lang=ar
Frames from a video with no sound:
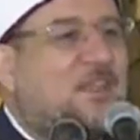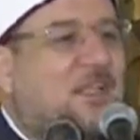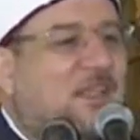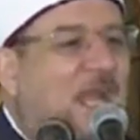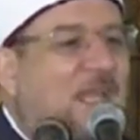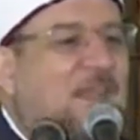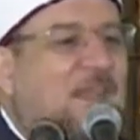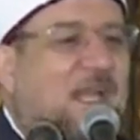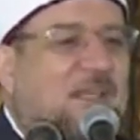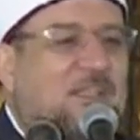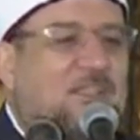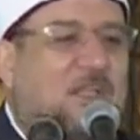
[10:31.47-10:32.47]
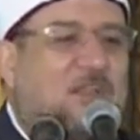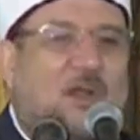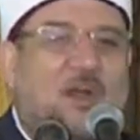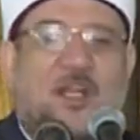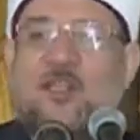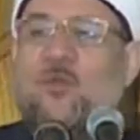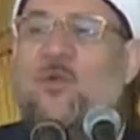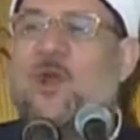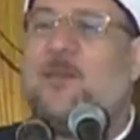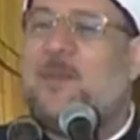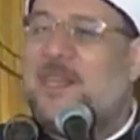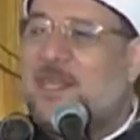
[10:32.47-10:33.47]
تتحدث عن الصدقات
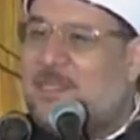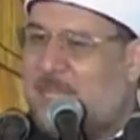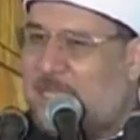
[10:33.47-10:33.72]
الواجبة التي هي